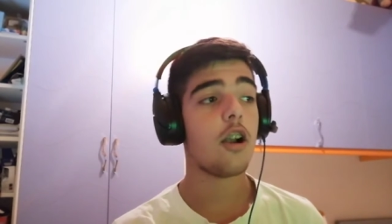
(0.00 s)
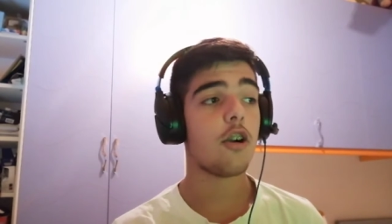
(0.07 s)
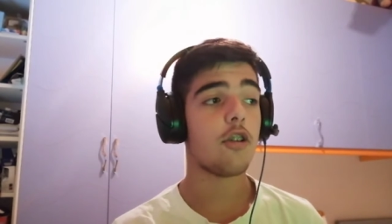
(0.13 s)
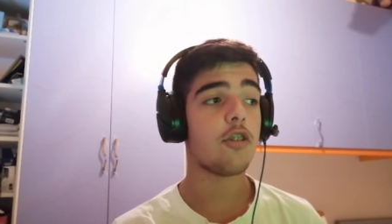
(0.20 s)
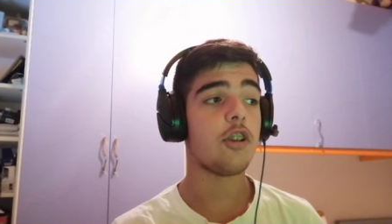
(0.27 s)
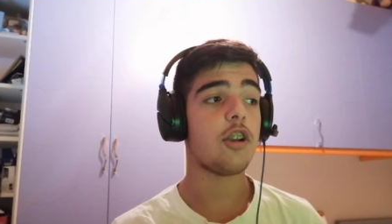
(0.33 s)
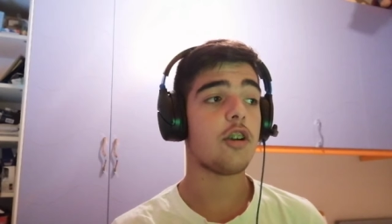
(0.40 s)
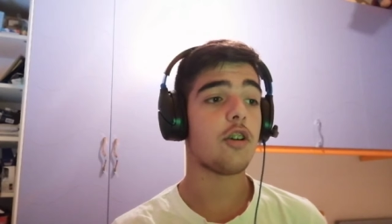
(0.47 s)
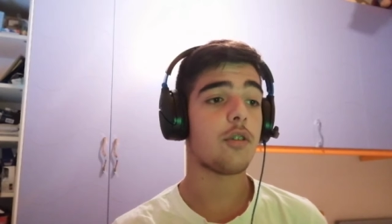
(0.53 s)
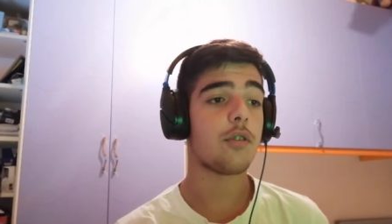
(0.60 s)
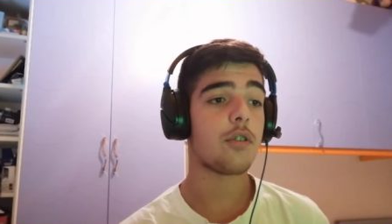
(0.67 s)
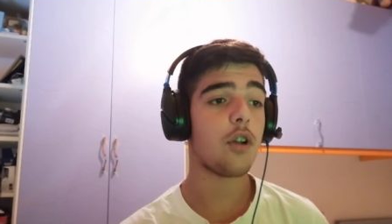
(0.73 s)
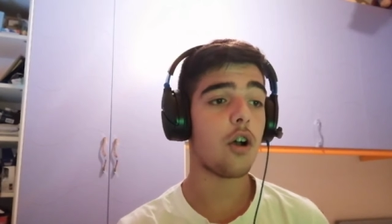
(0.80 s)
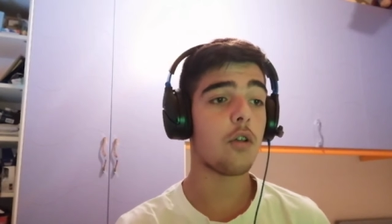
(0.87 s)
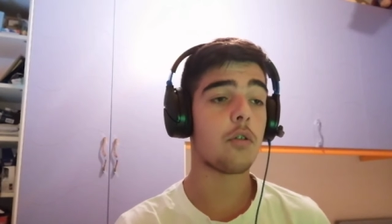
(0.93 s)
così
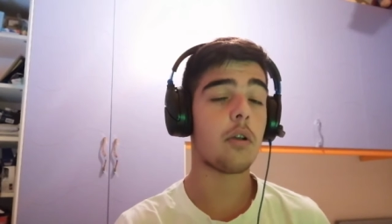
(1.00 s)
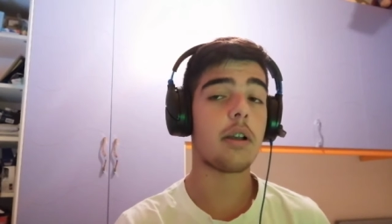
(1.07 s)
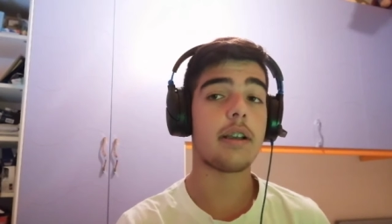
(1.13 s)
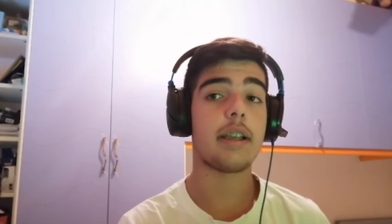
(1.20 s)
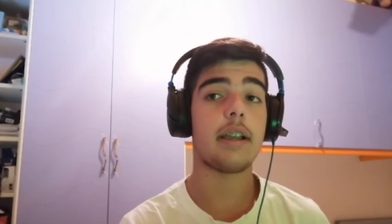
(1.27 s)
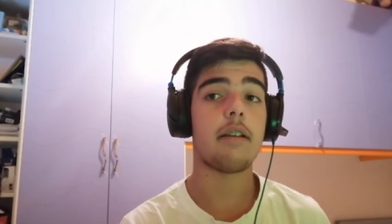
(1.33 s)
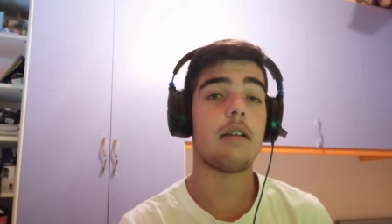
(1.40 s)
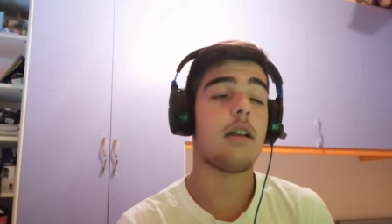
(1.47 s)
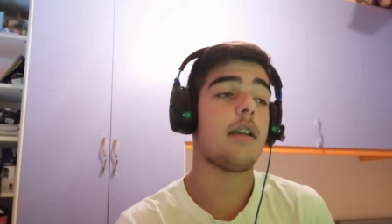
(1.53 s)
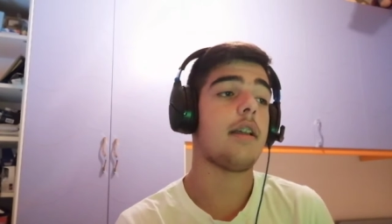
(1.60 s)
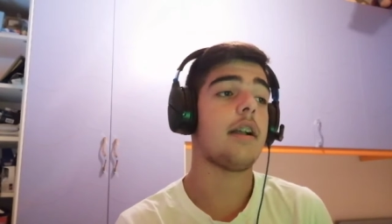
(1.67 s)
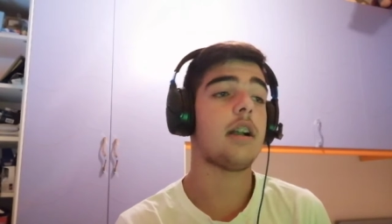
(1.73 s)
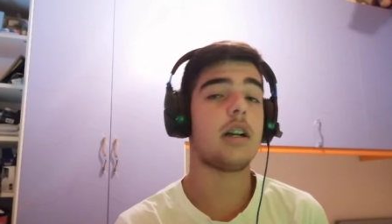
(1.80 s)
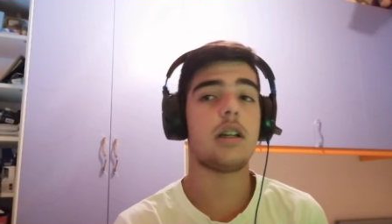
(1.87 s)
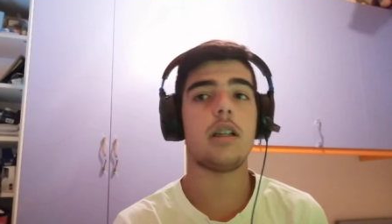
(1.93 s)
costoso, perché eh,
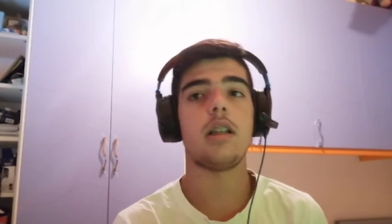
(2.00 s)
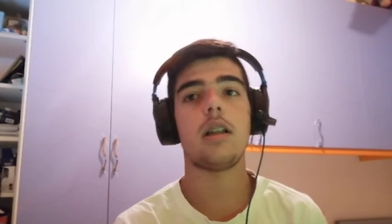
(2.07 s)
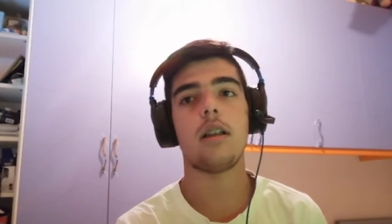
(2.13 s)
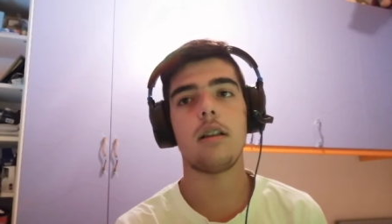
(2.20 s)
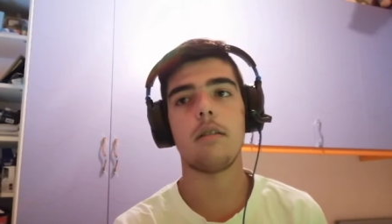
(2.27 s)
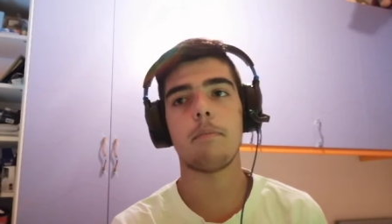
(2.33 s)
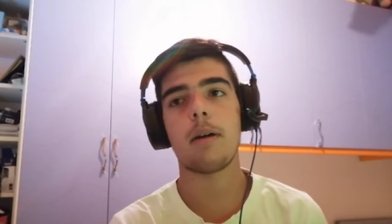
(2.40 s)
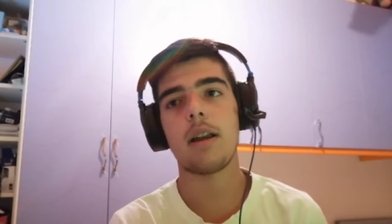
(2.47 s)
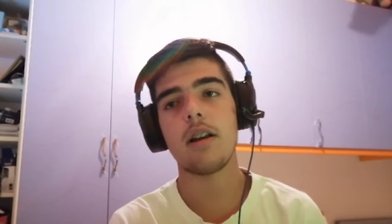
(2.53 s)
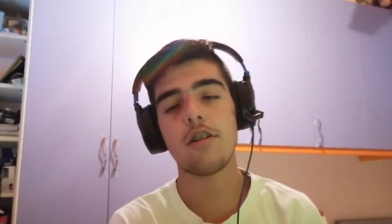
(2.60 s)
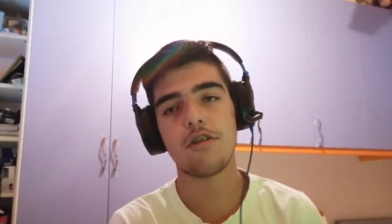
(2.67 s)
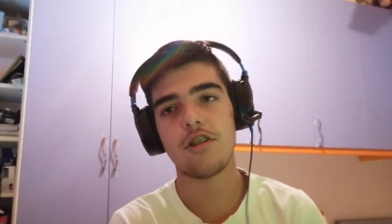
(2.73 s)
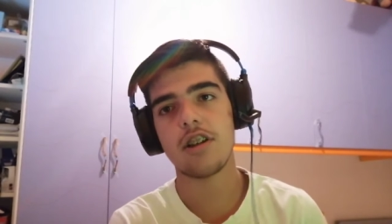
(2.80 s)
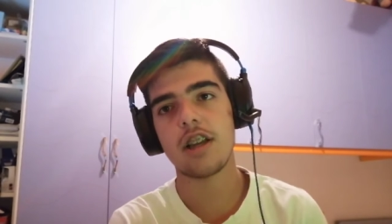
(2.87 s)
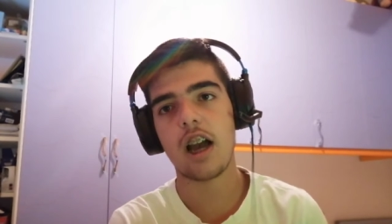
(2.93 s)
regà, eh,
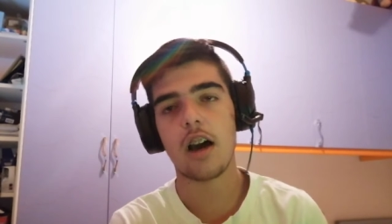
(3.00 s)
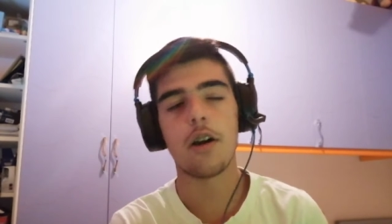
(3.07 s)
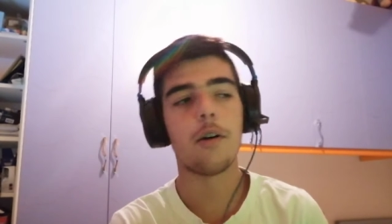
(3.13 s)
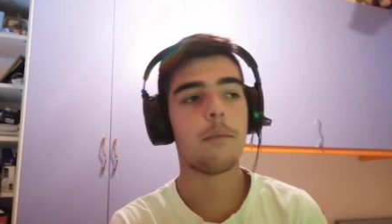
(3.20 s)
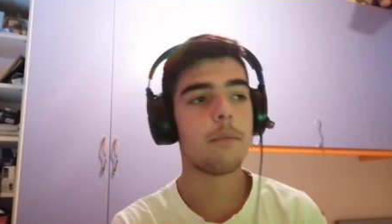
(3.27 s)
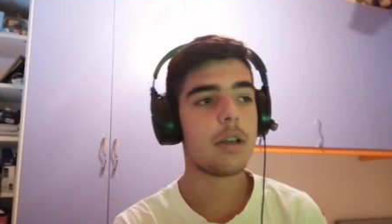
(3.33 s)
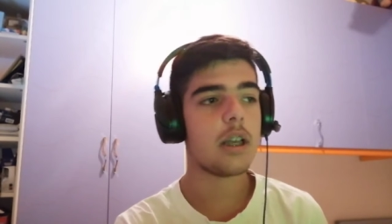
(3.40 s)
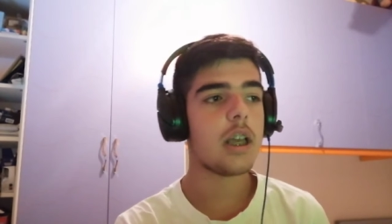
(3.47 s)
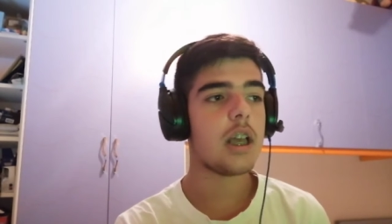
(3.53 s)
parliamoci chiaro.